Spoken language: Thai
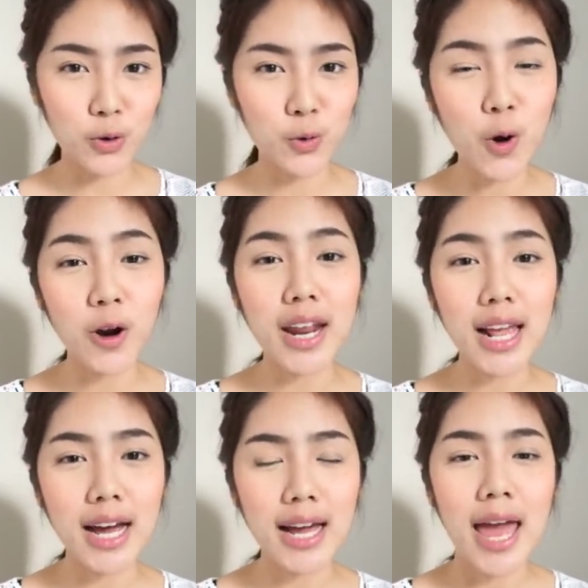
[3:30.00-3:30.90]
ของทุกคนได้
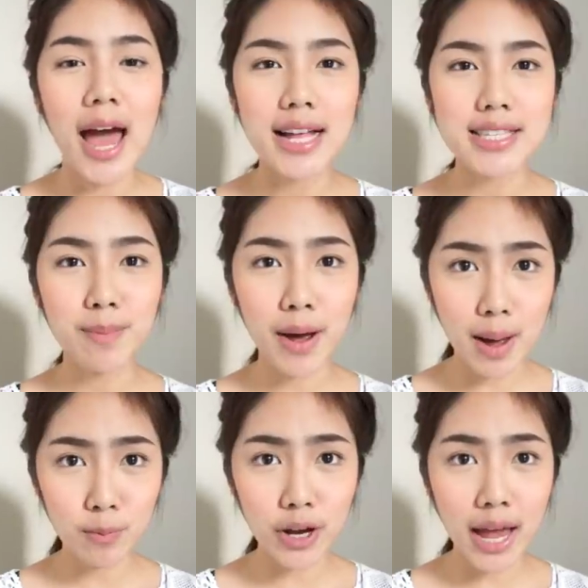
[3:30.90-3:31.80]
เลย อาจจะเพิ่
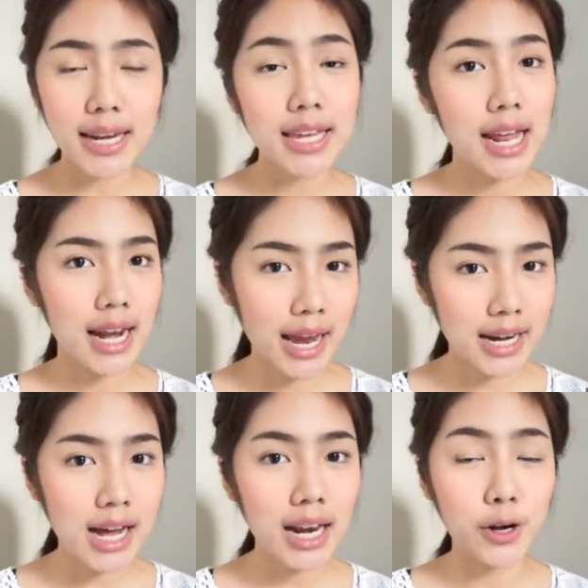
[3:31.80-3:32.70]
มด้วยการเขียนไล
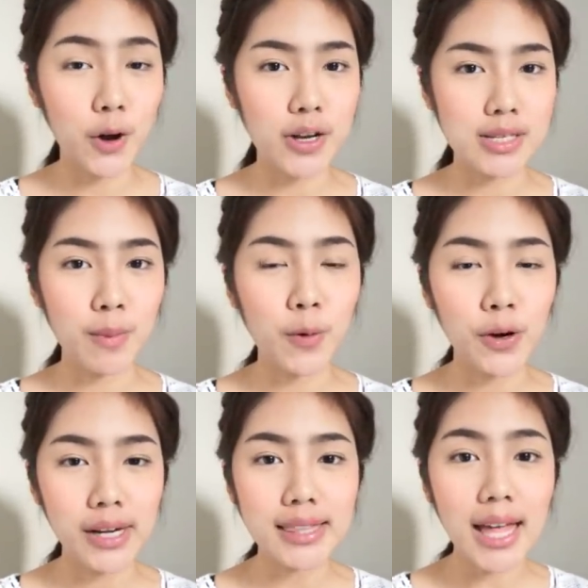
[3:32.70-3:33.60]
เนอร์หน่อยๆสำหรับคน
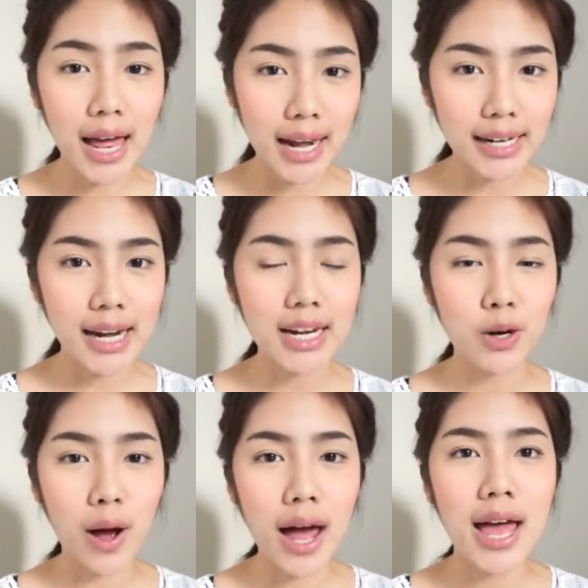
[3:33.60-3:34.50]
ที่ตาเล็กนะคะหรือ
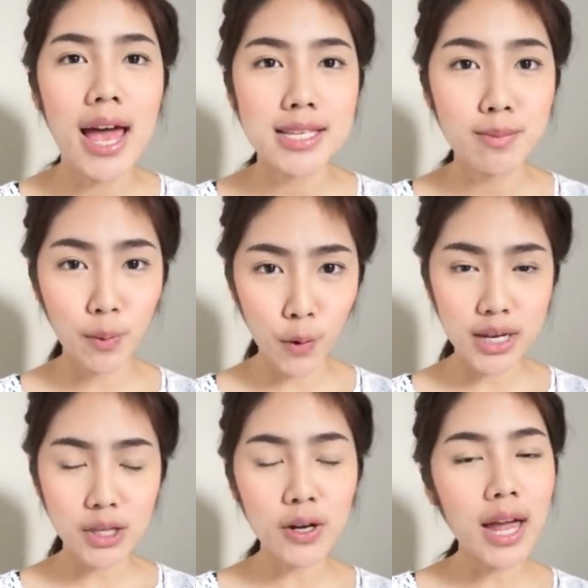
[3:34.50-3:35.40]
ว่า สำหรับคน
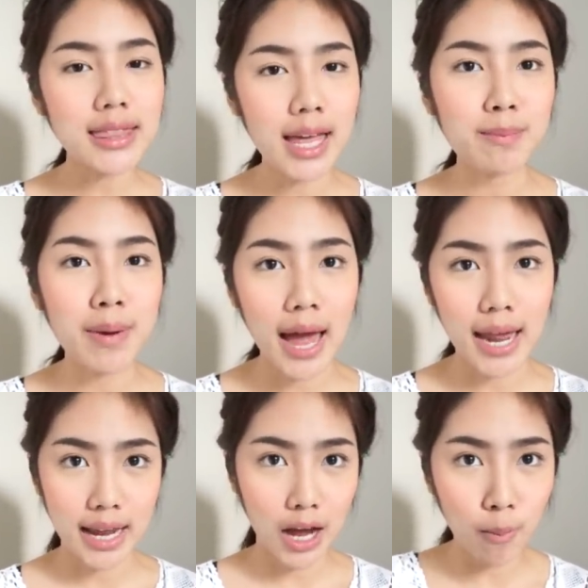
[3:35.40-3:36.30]
ที่ต้องการแต่งไปงาน
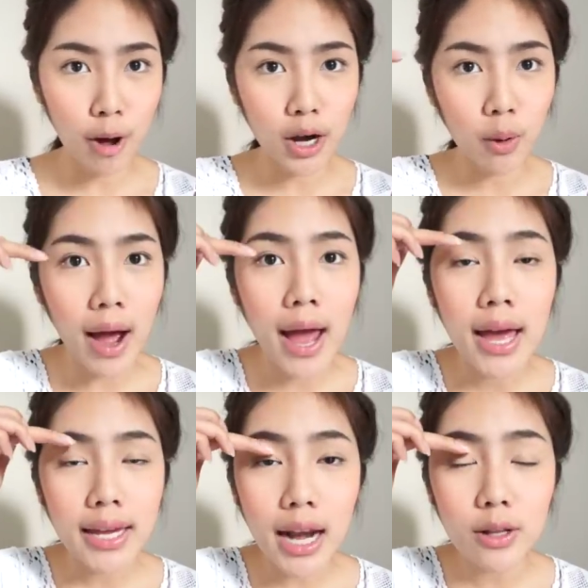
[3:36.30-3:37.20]
เนี่ยเขาบอกเลยว่า
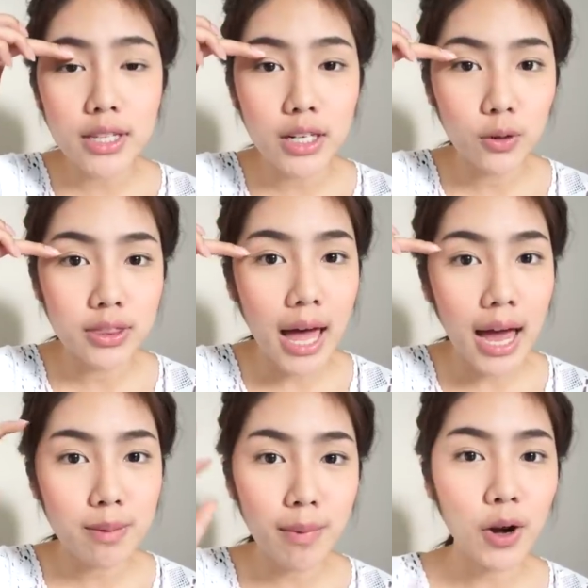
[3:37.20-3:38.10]
แค่เราติดขนตา
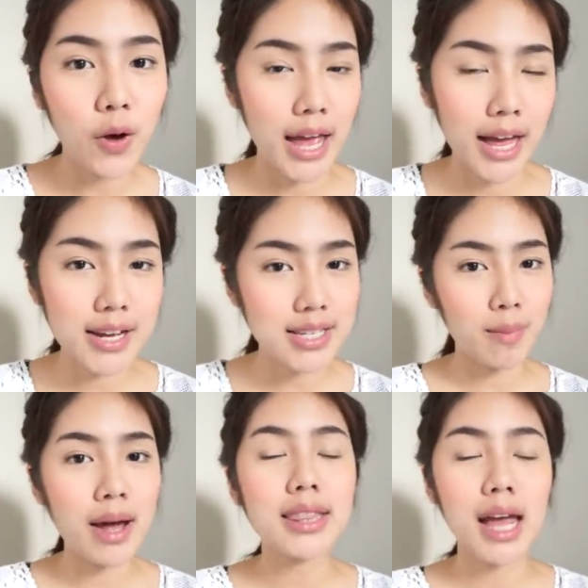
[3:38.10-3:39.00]
ขึ้นมาหน่อยนะคะก็สา
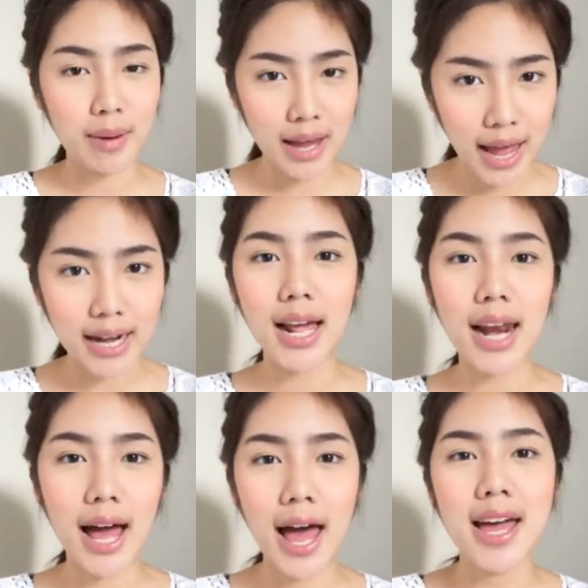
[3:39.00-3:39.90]
มารถแต่งไปงานได้เลย
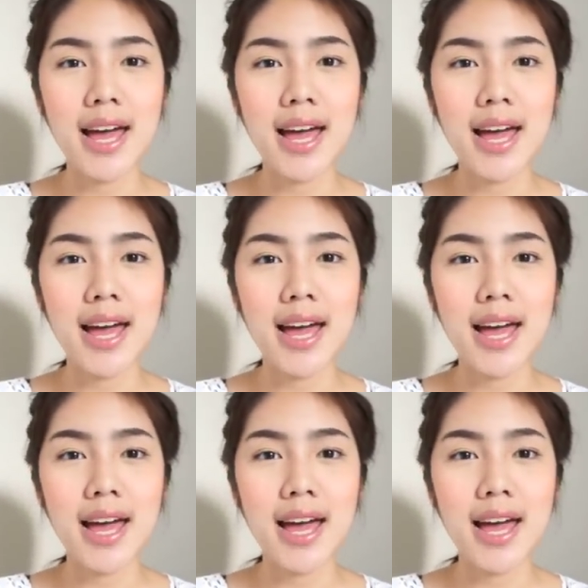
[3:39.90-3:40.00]
ละค่ะ